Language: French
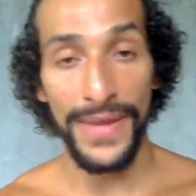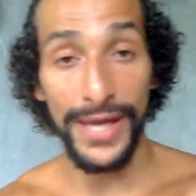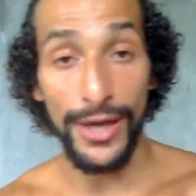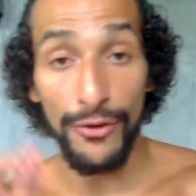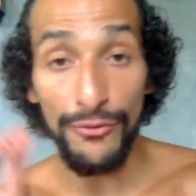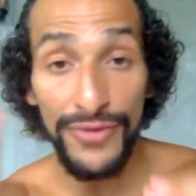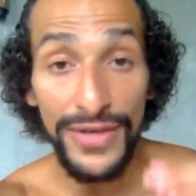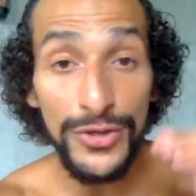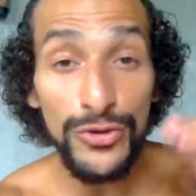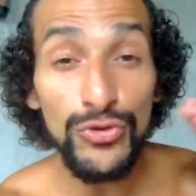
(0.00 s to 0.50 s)
Et en
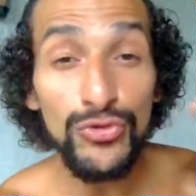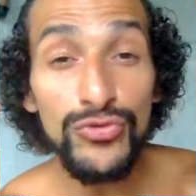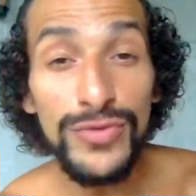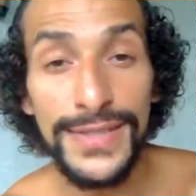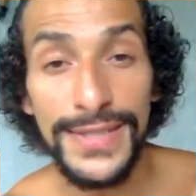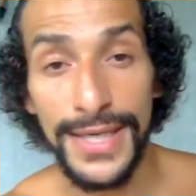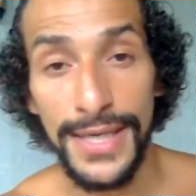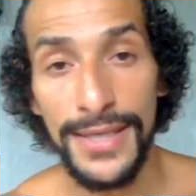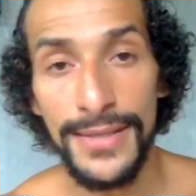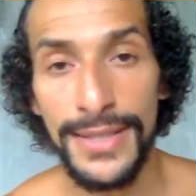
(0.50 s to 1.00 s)
fait, tout
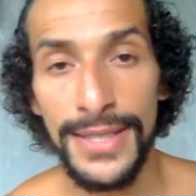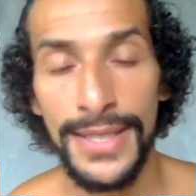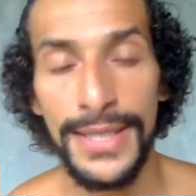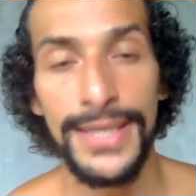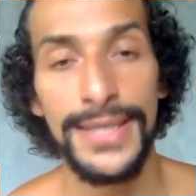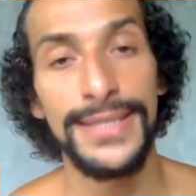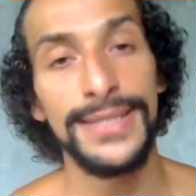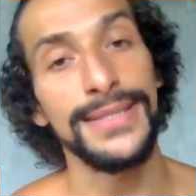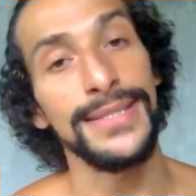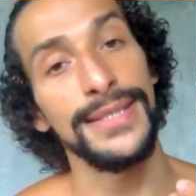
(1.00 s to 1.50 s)
ça,
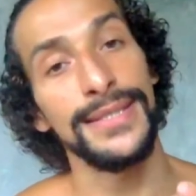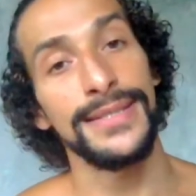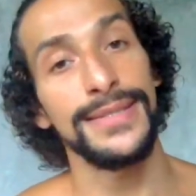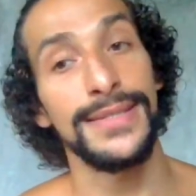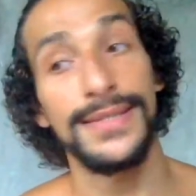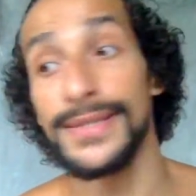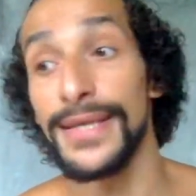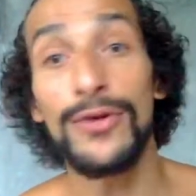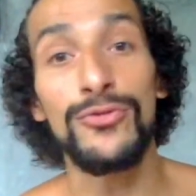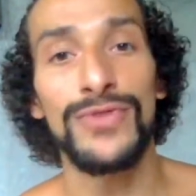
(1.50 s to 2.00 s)
c'est
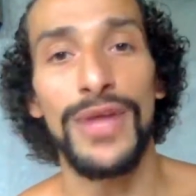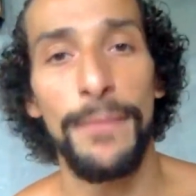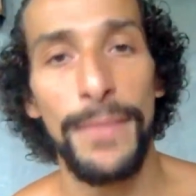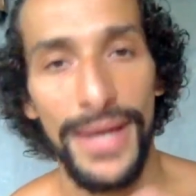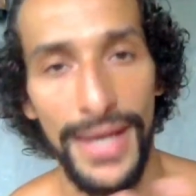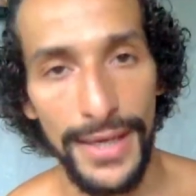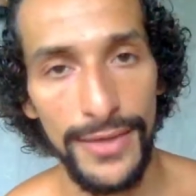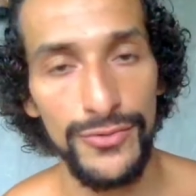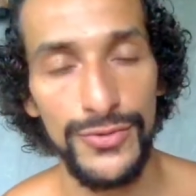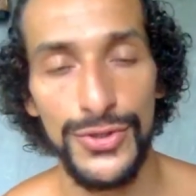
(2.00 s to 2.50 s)
ça qu'on appelle
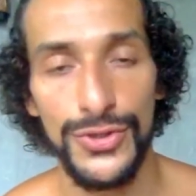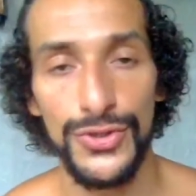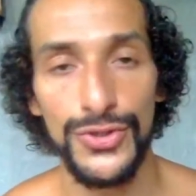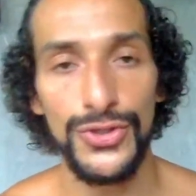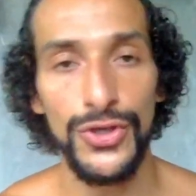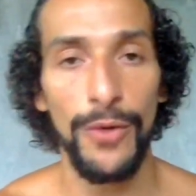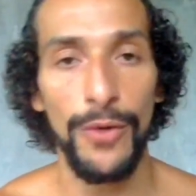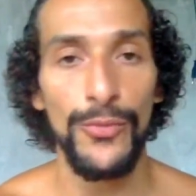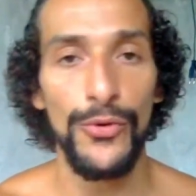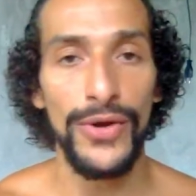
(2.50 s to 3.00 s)
la conscience
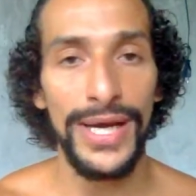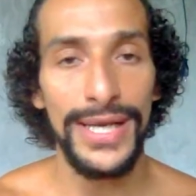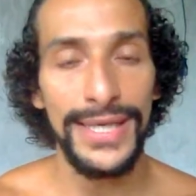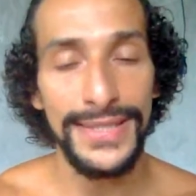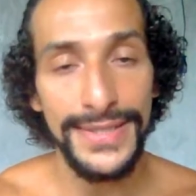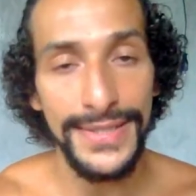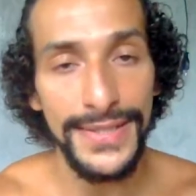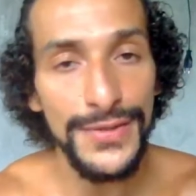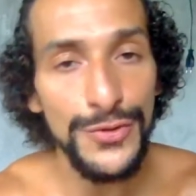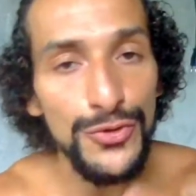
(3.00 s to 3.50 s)
corporelle et
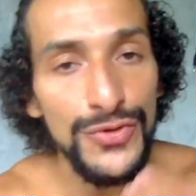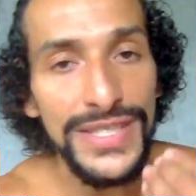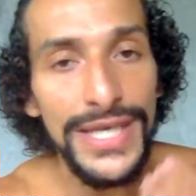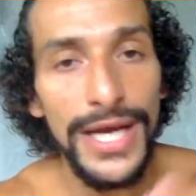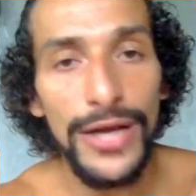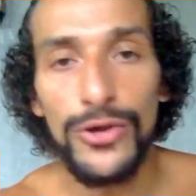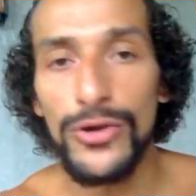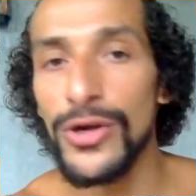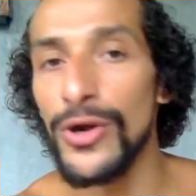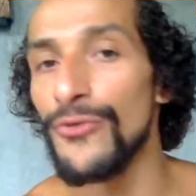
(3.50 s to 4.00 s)
c'est ce
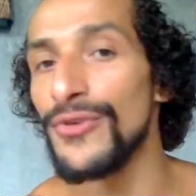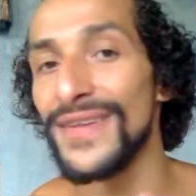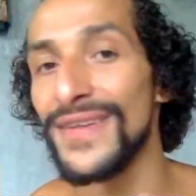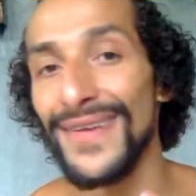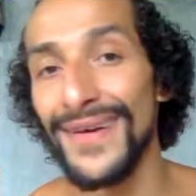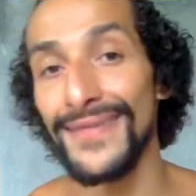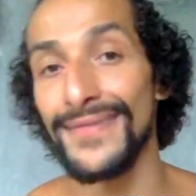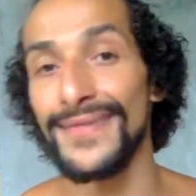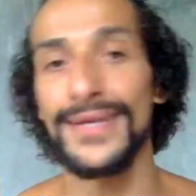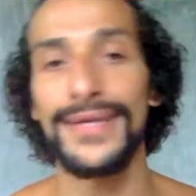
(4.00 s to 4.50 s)
dialogue en fait
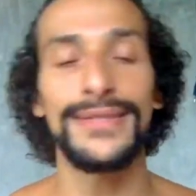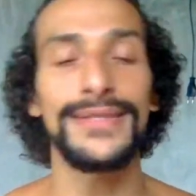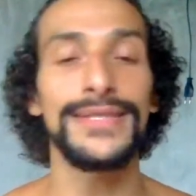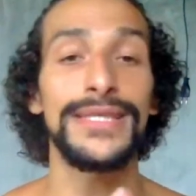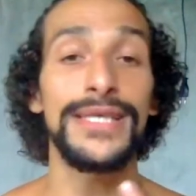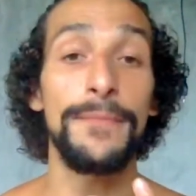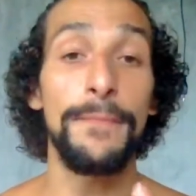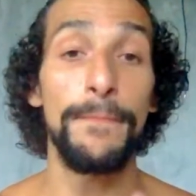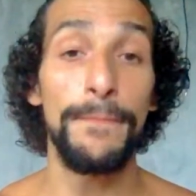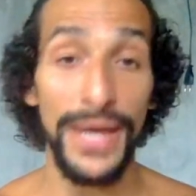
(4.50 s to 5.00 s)
interne
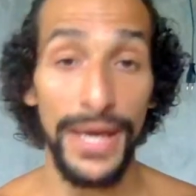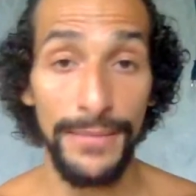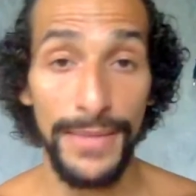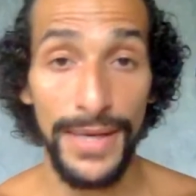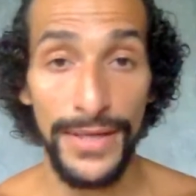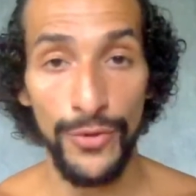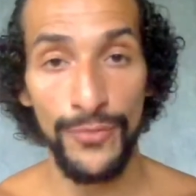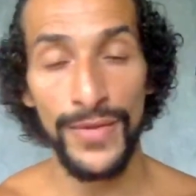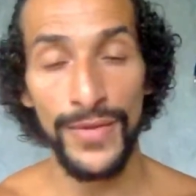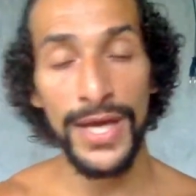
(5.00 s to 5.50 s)
qui est
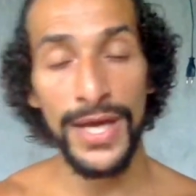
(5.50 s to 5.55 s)
permanent.